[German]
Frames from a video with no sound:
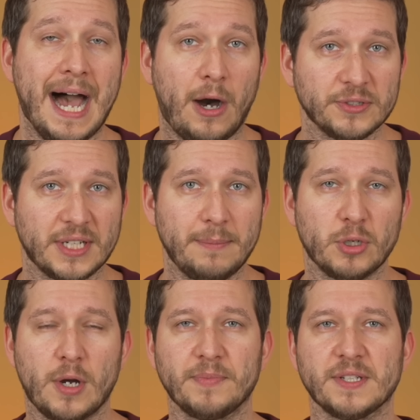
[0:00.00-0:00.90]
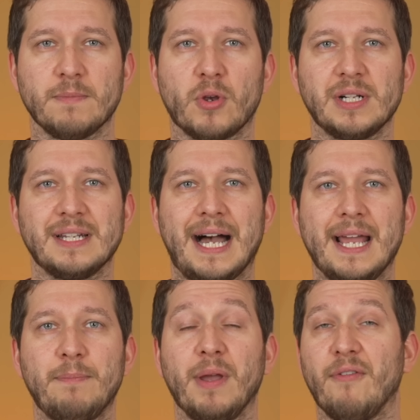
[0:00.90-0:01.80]
Außerdem bekommt das Model
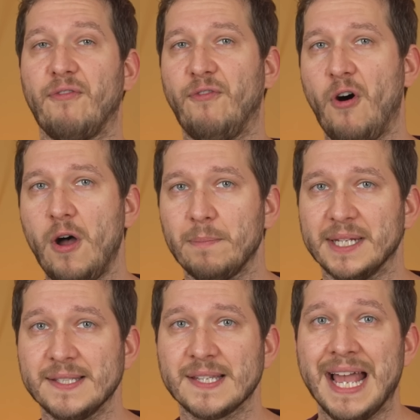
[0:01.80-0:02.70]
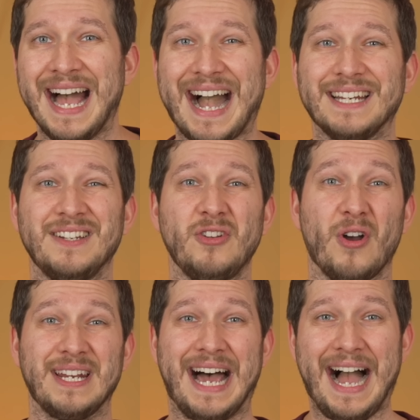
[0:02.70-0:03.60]
3 Performance einen
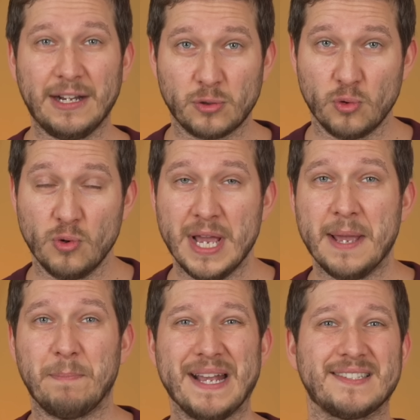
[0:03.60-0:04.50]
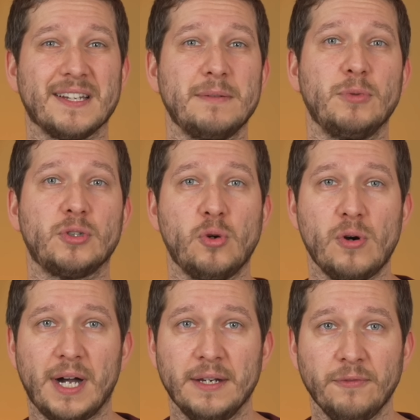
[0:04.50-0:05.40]
neuen Akku, bessere
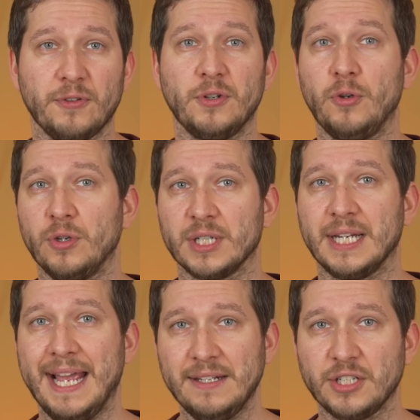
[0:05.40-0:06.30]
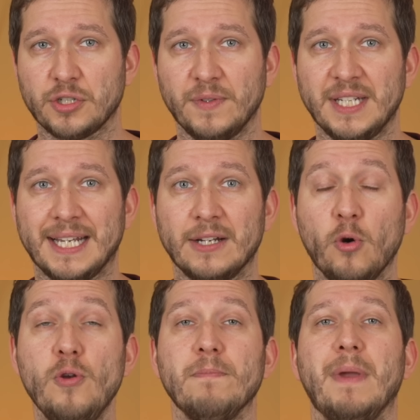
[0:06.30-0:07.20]
Motoren für eine höhere
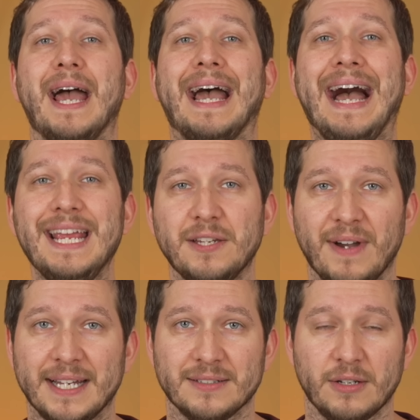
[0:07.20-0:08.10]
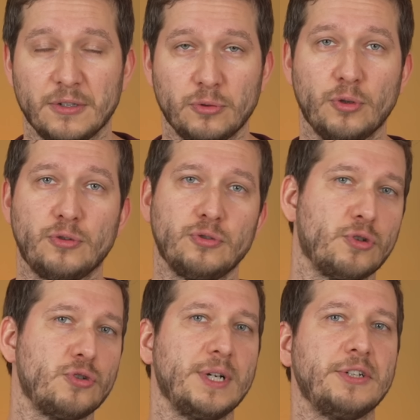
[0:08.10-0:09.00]
Endgeschwindigkeit und mehr Reichweite. Also das ist
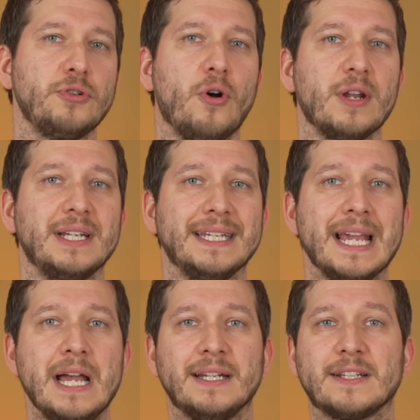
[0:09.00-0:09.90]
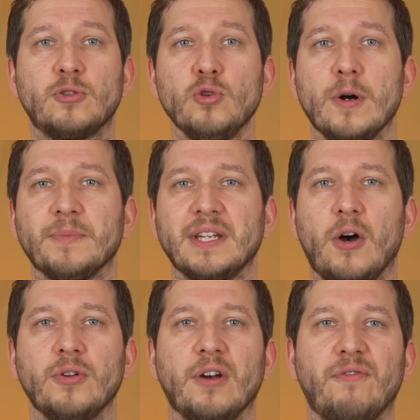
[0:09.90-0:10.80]
doch schon ganz schön ordentlich. Dazu kommen dann
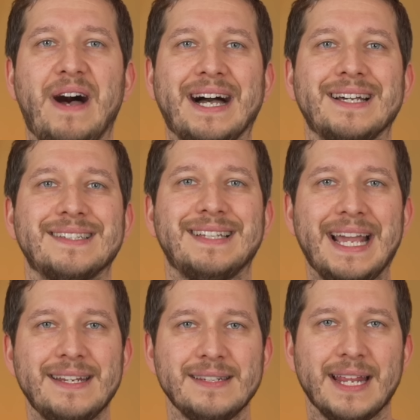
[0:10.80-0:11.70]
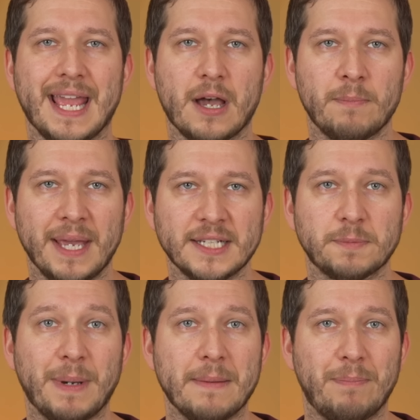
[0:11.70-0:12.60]
auch noch Fahrerseiten-Airbags
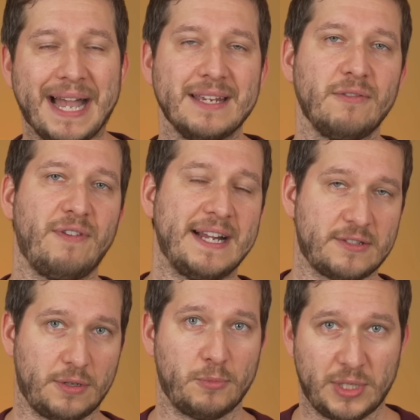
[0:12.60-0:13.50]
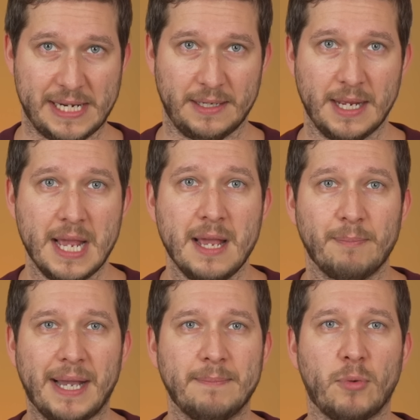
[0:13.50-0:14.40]
bei beiden Fahrzeugmodellen.
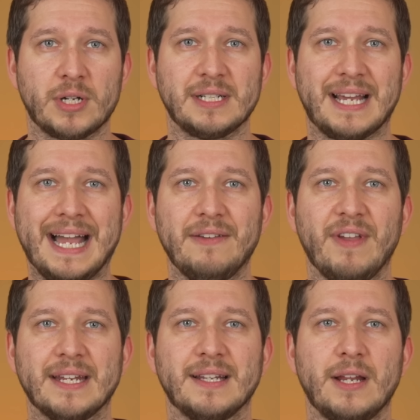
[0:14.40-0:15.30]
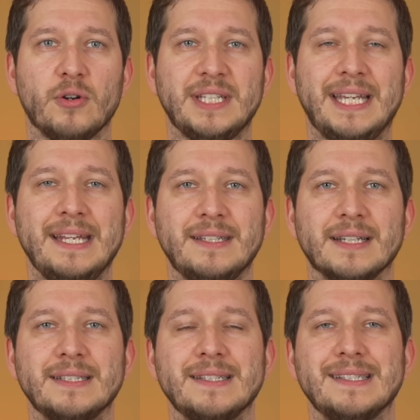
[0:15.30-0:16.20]
Beim Model 3 werden werden dann auch die
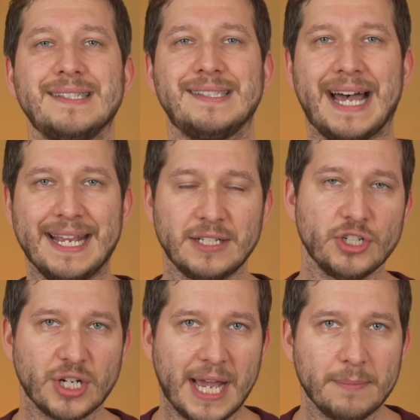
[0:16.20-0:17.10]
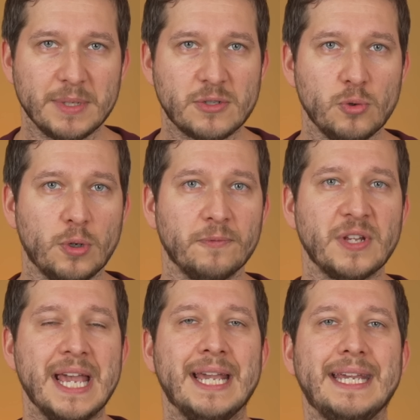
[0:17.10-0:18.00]
hinteren Seitenscheiben in Zukunft
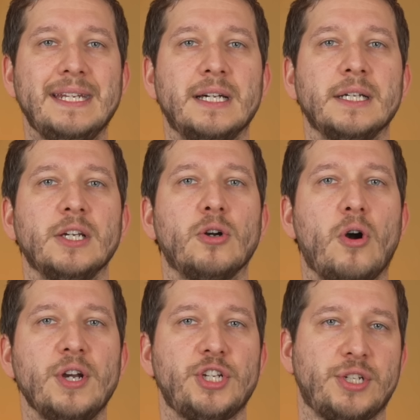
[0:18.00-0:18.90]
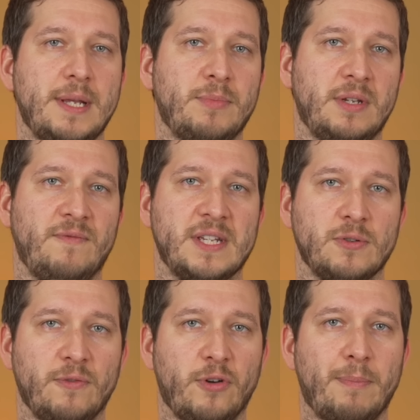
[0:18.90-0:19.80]
in einer geräuschdämmenden
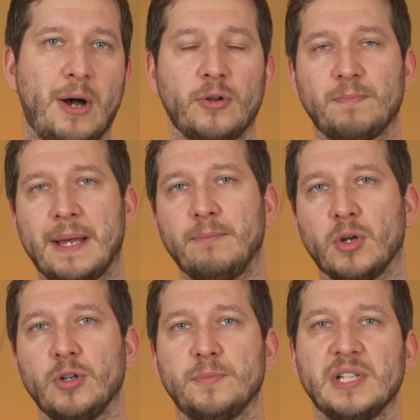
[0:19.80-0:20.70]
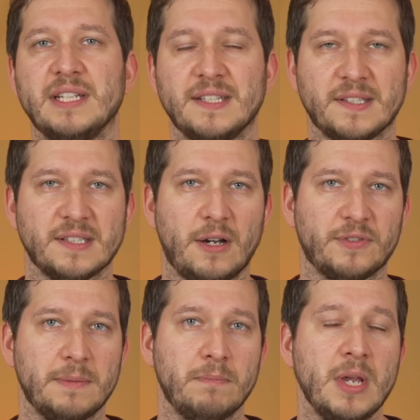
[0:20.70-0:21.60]
Version verbaut. Beim Model Y ist das ja auf
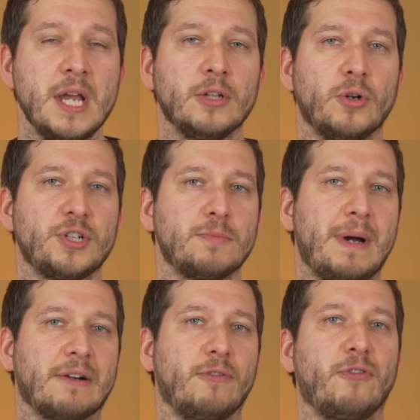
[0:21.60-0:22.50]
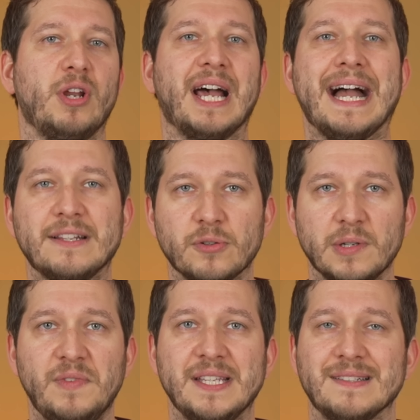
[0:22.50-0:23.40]
dem deutschen Markt von vornherein so
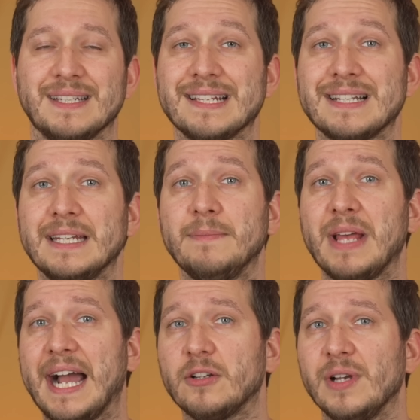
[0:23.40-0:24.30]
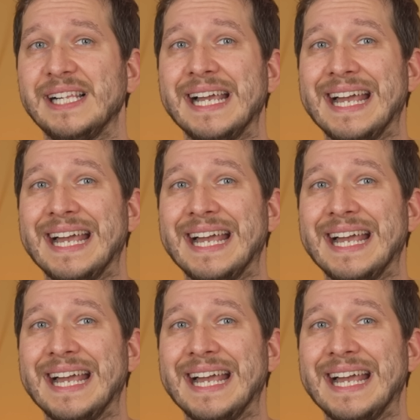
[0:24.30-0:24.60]
gewesen. Tesla nimmt aktuell